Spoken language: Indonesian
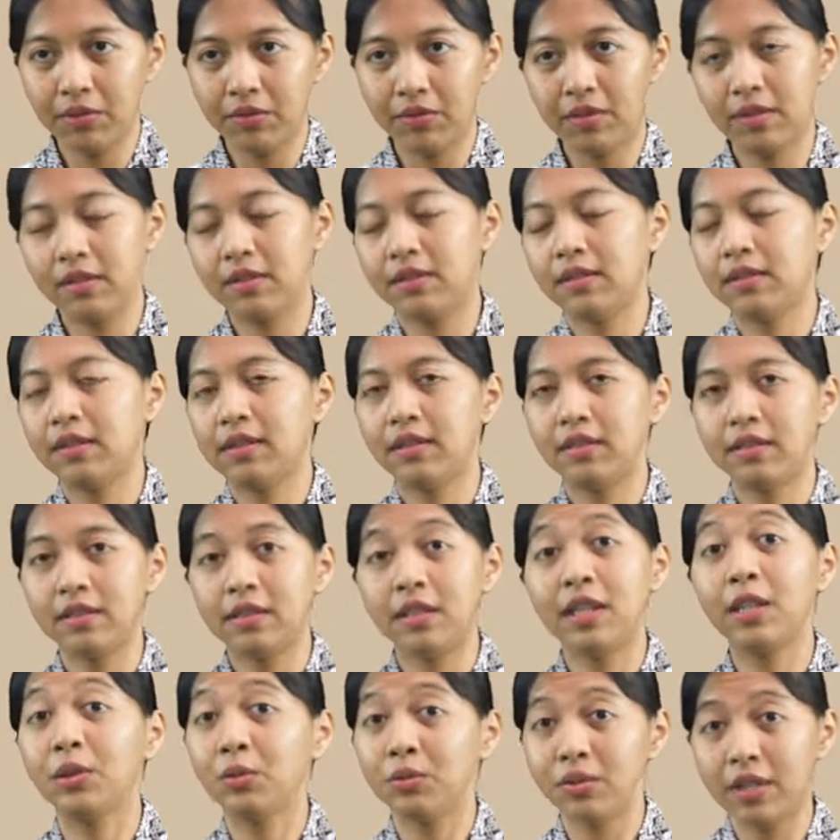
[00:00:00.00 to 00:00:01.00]
itu
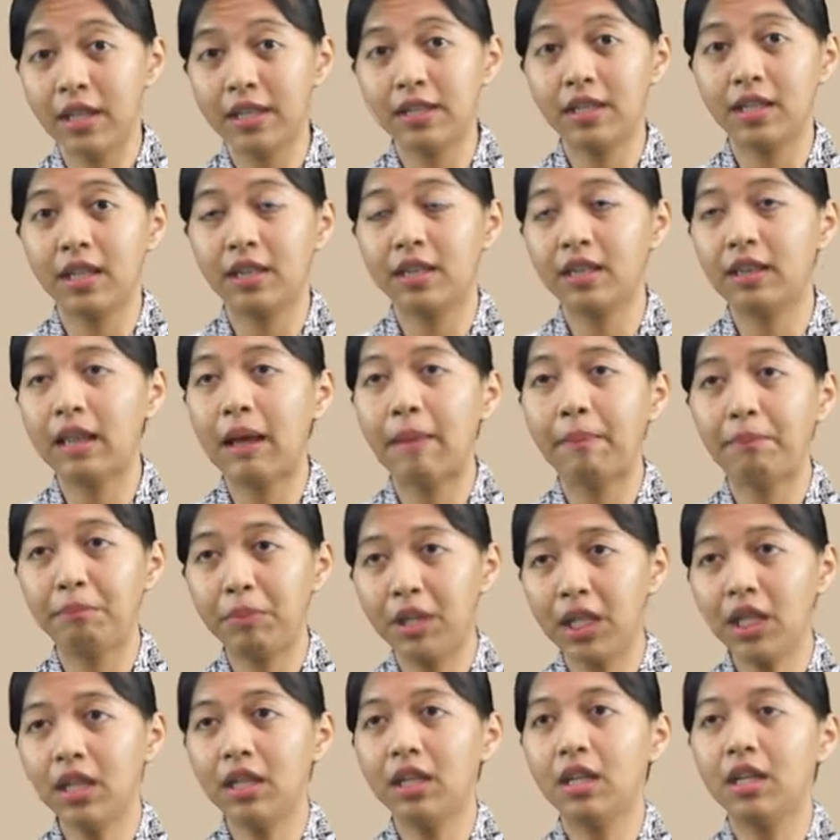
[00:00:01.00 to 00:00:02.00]
itu saja.
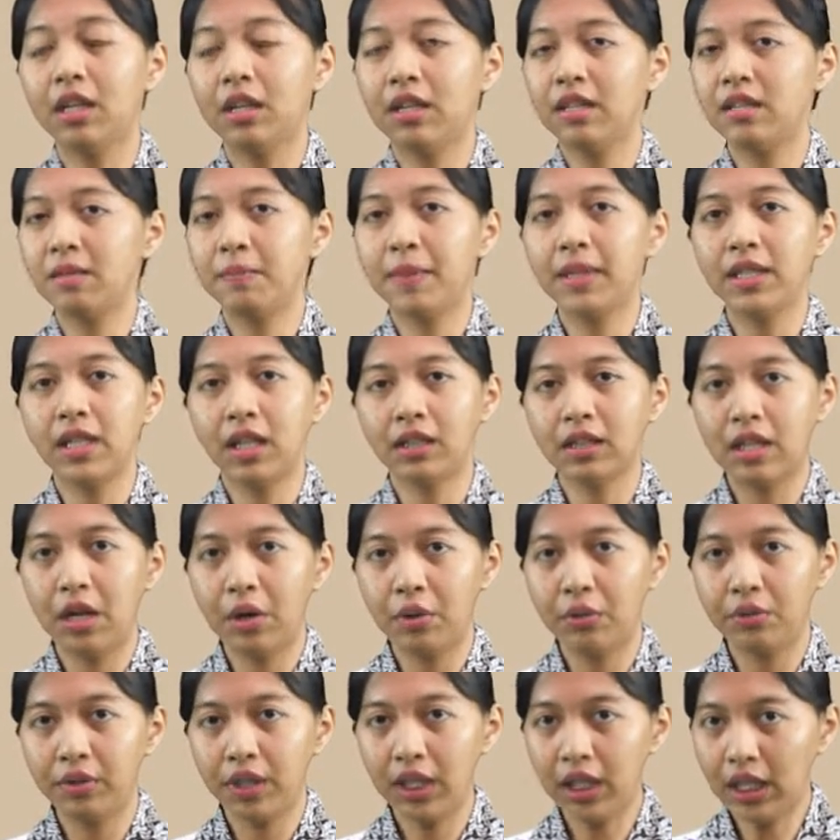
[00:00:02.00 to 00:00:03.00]
Tetapi di sepanjang
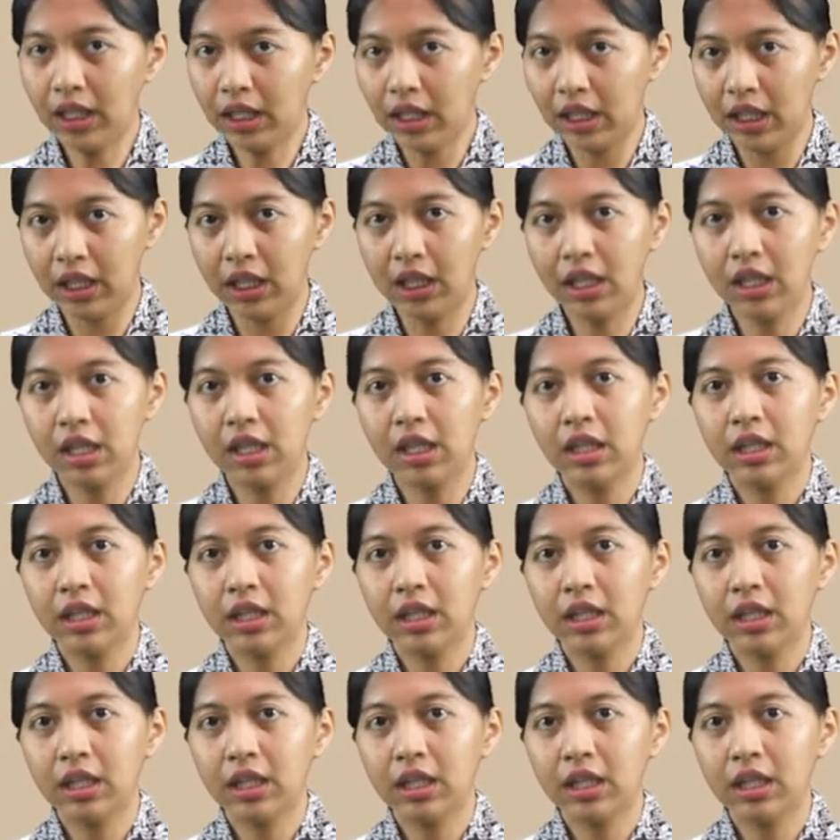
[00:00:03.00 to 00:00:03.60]
tahun ini